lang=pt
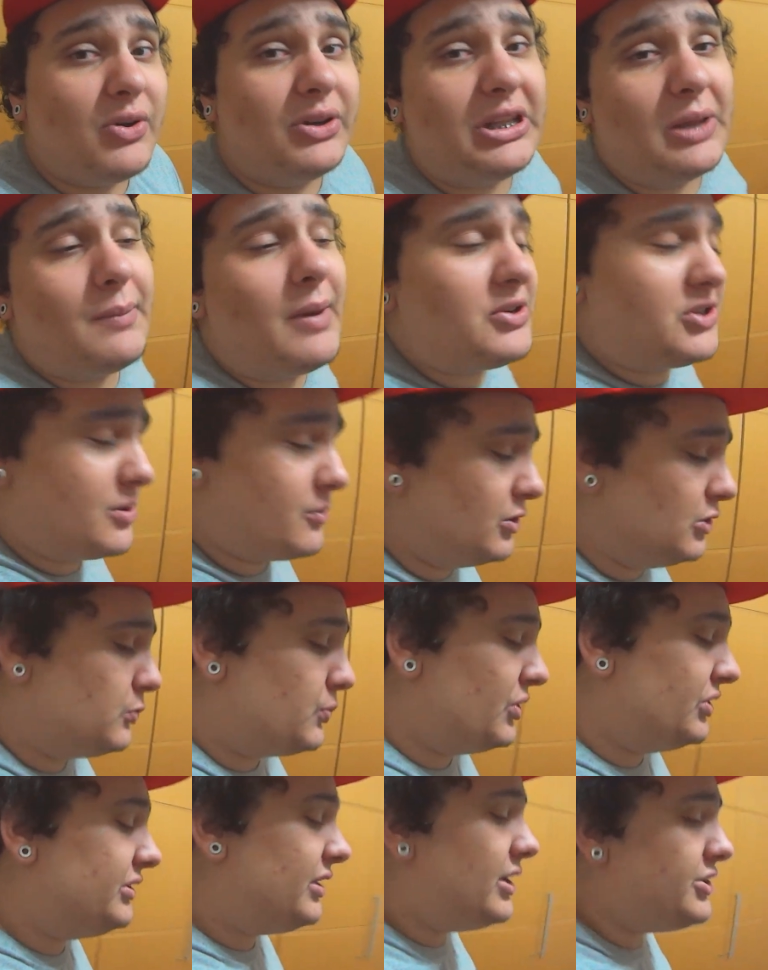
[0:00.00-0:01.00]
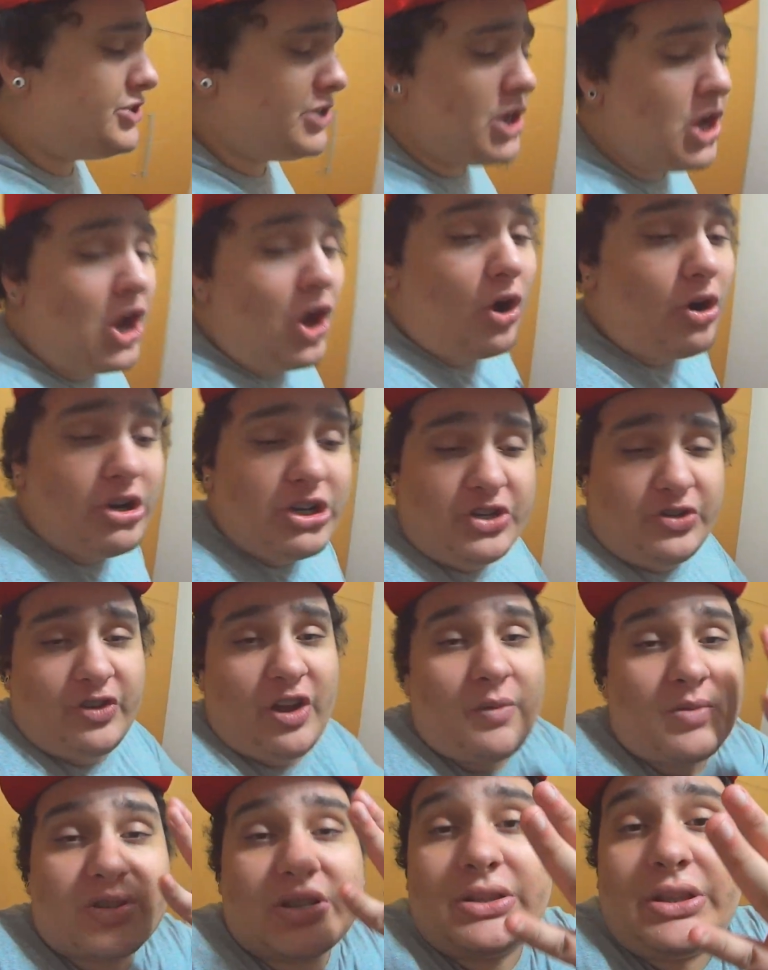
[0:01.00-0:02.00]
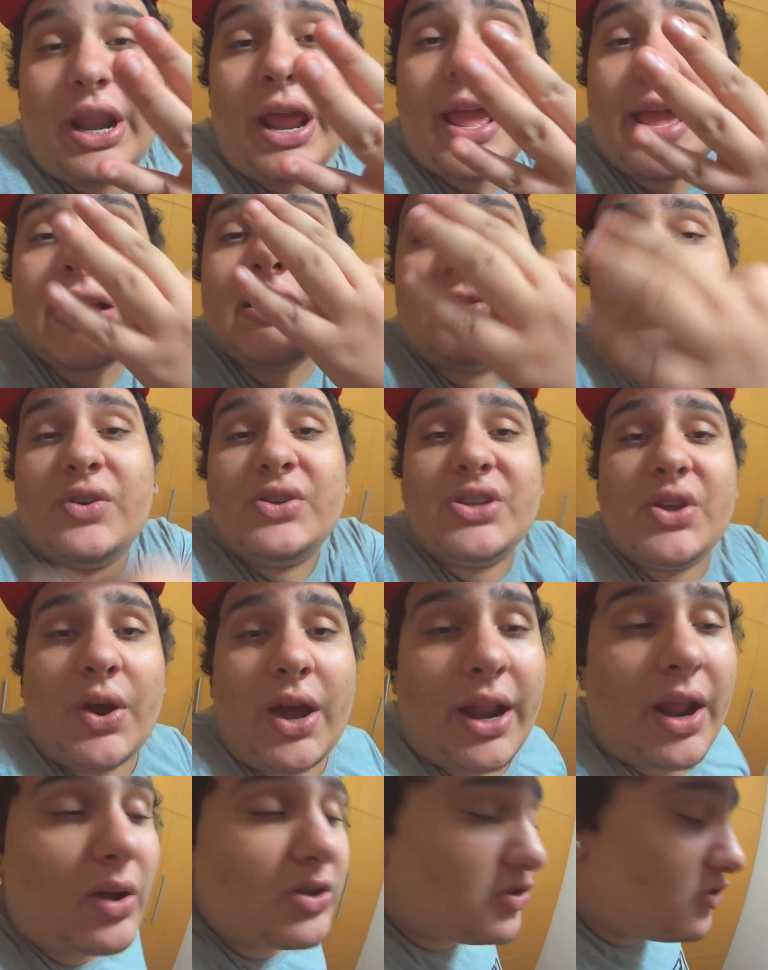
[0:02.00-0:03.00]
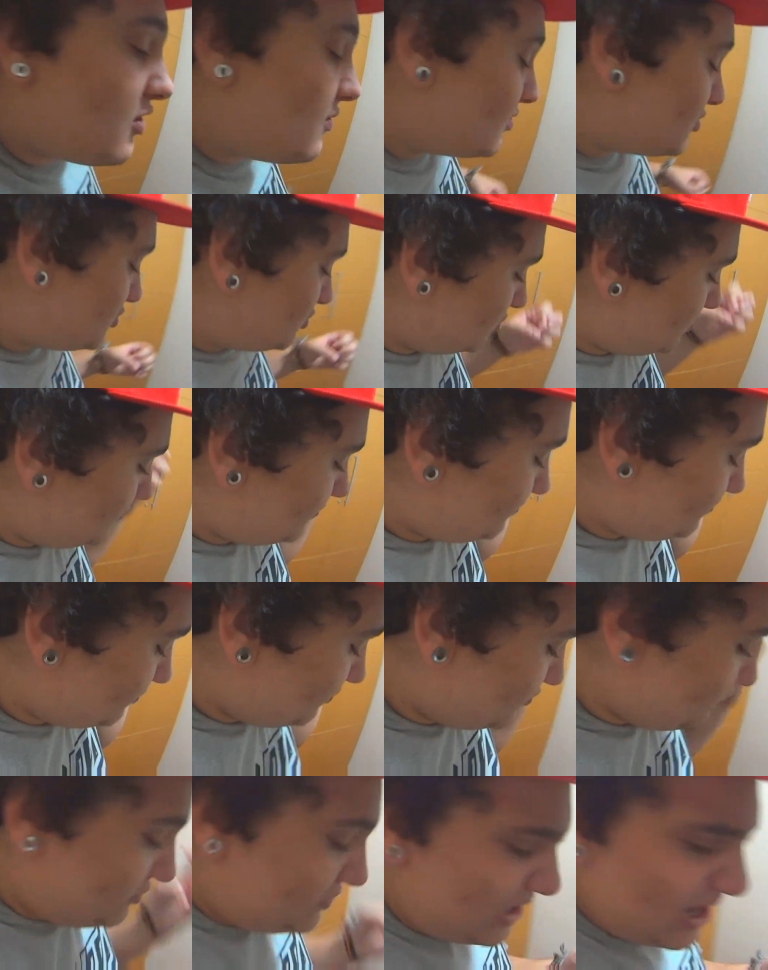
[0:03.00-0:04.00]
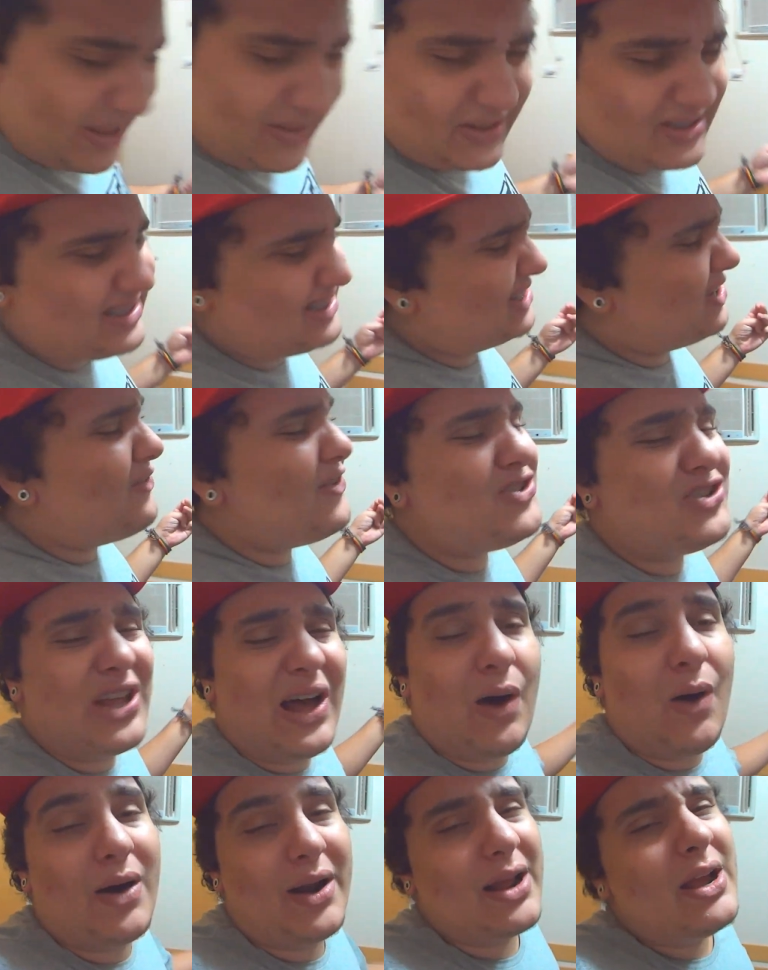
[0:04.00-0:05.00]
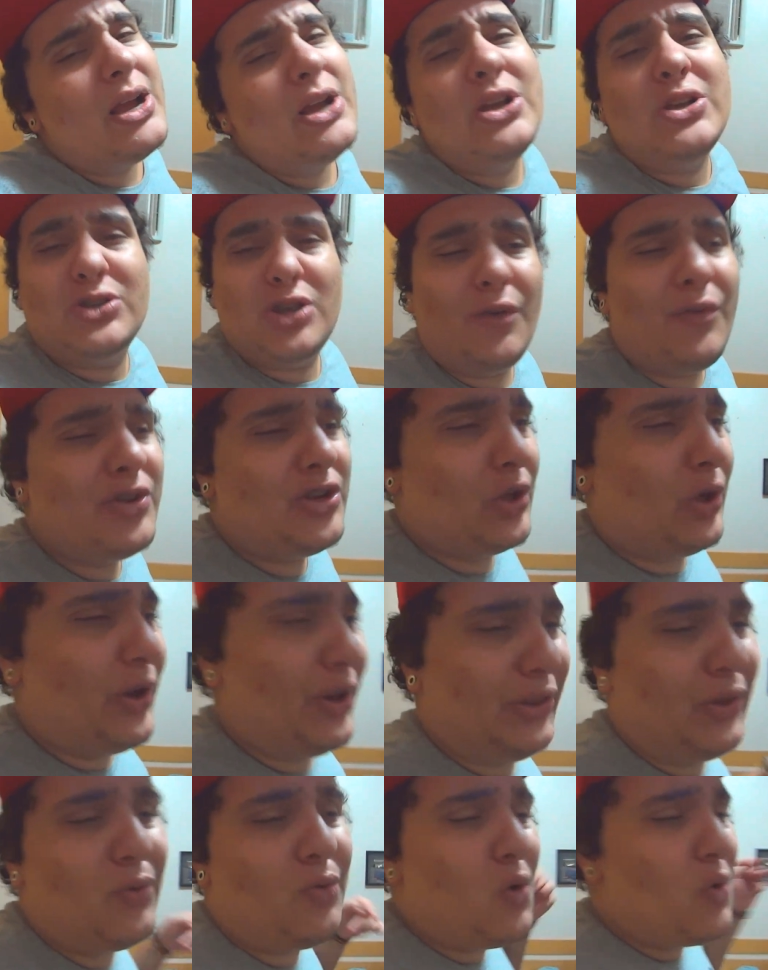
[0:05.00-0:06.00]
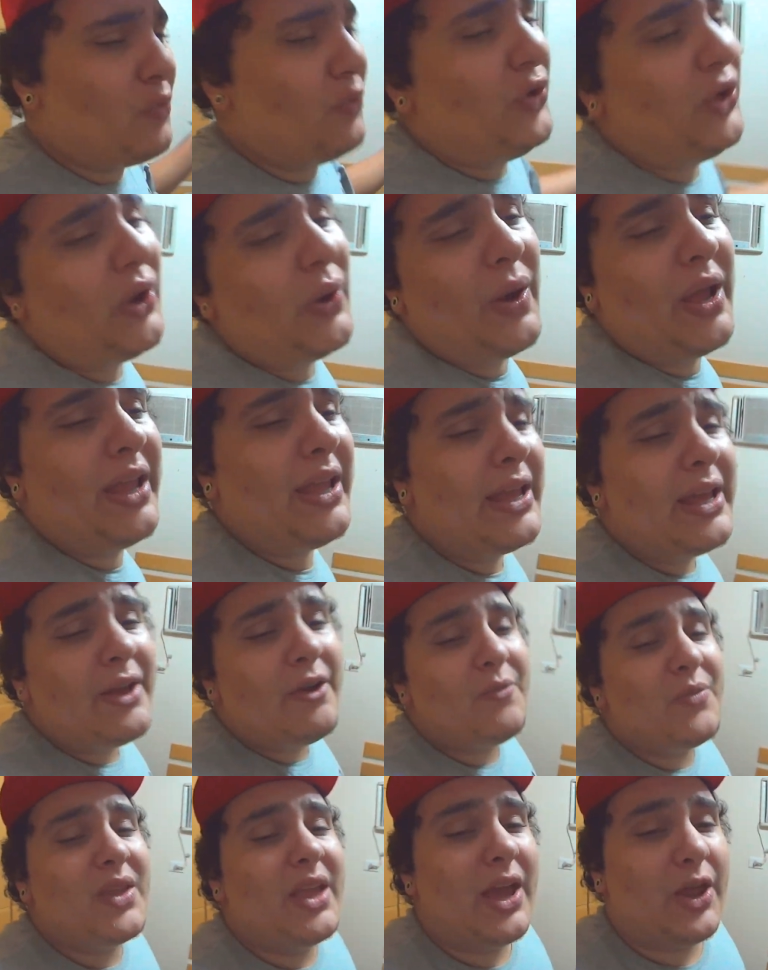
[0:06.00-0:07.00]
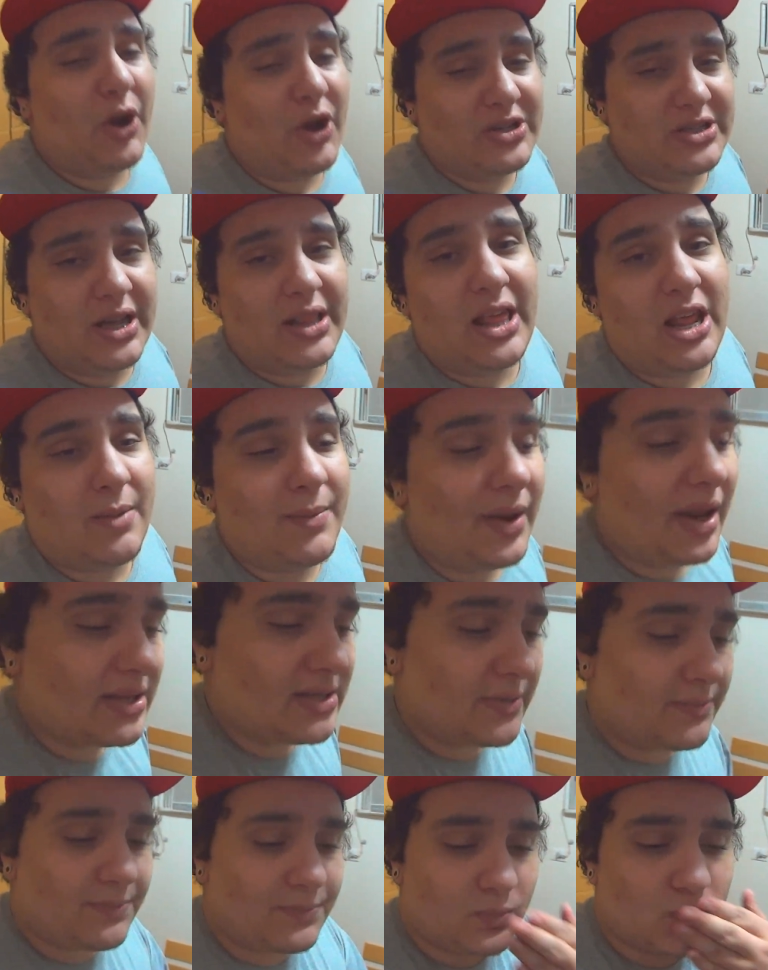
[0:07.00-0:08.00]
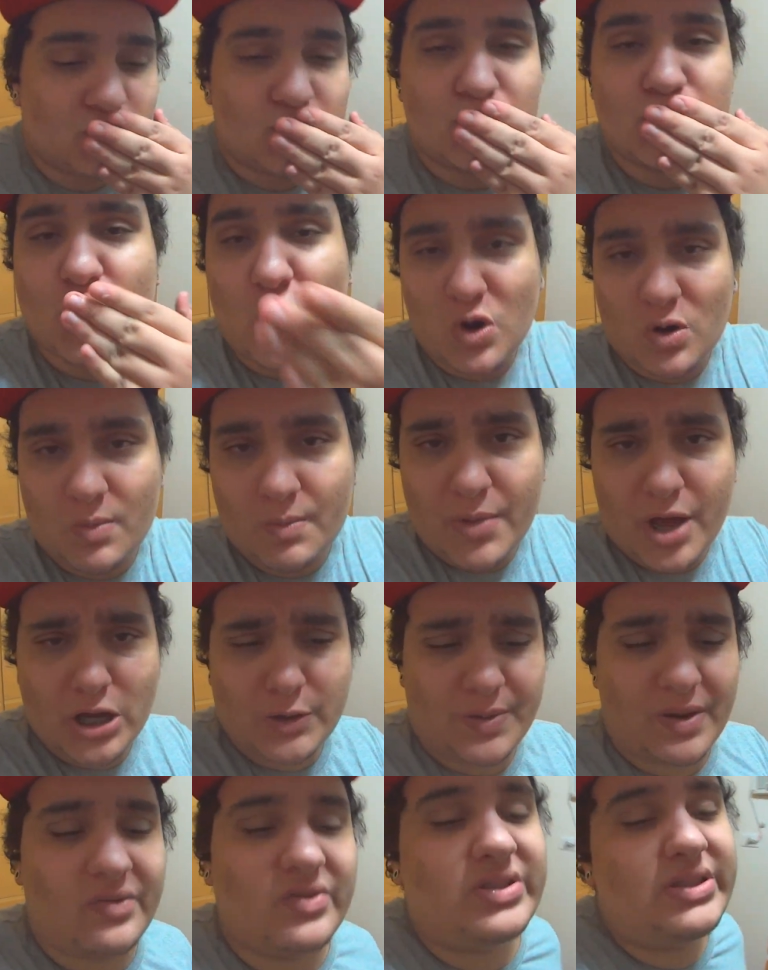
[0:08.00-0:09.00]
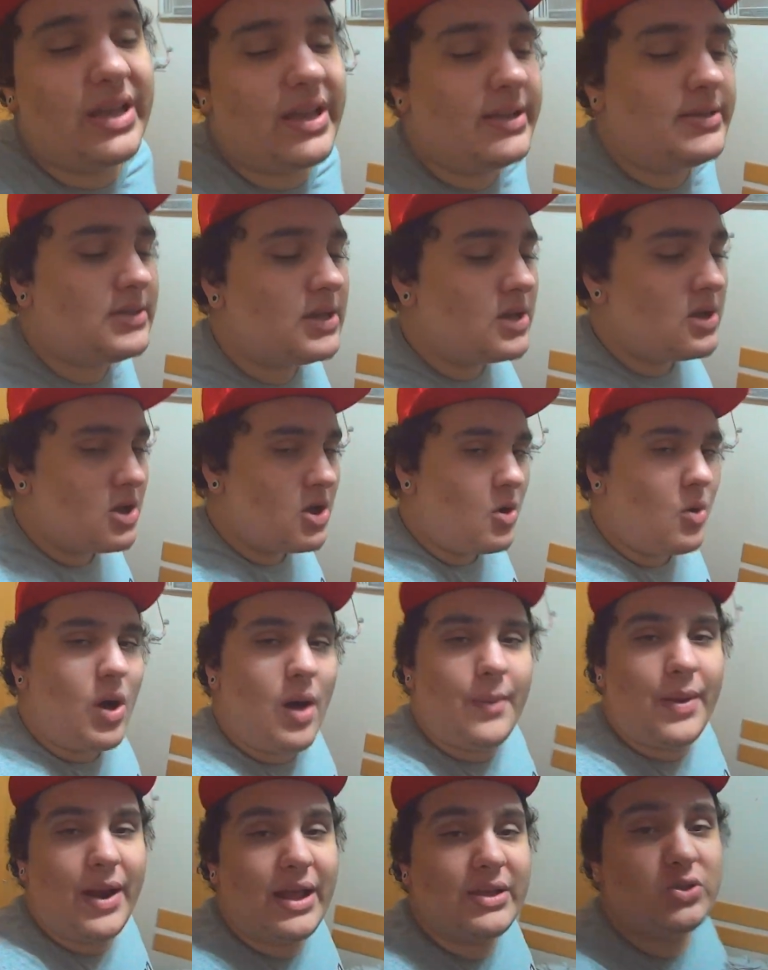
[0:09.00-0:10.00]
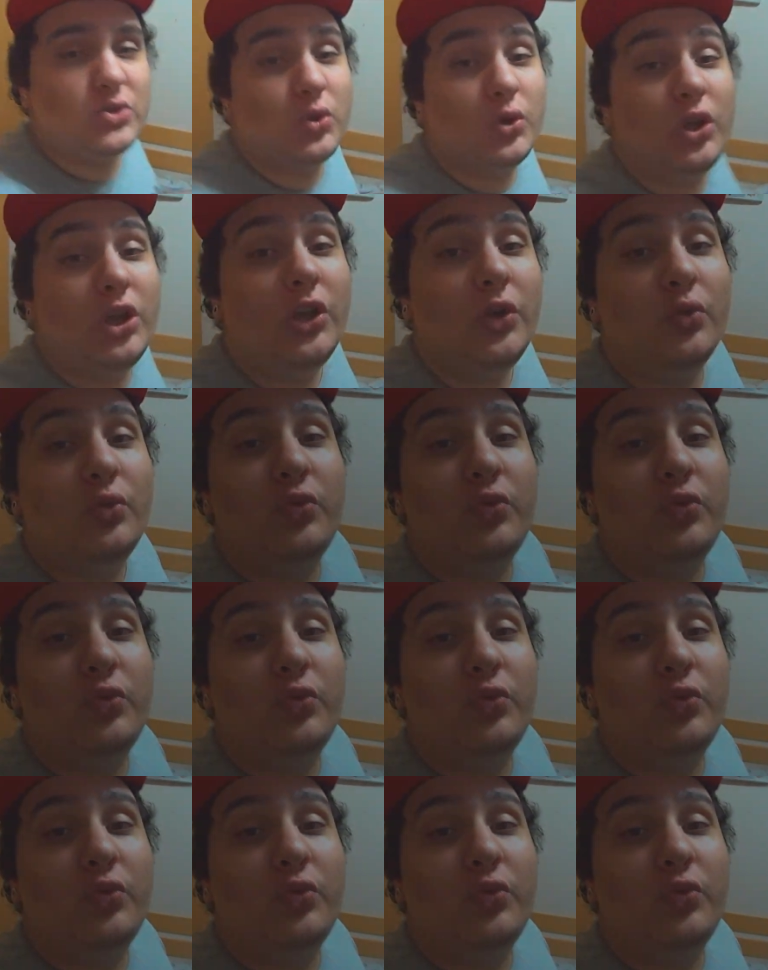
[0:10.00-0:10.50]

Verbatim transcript: o vídeo embaixo que é muito importante. Hoje tivemos três muitos vídeos no canal, tivemos um, um de vídeo hora, salve de hora, então confiram aí. E é nóis, galera, beleza? Beijo pra vocês, um abraço e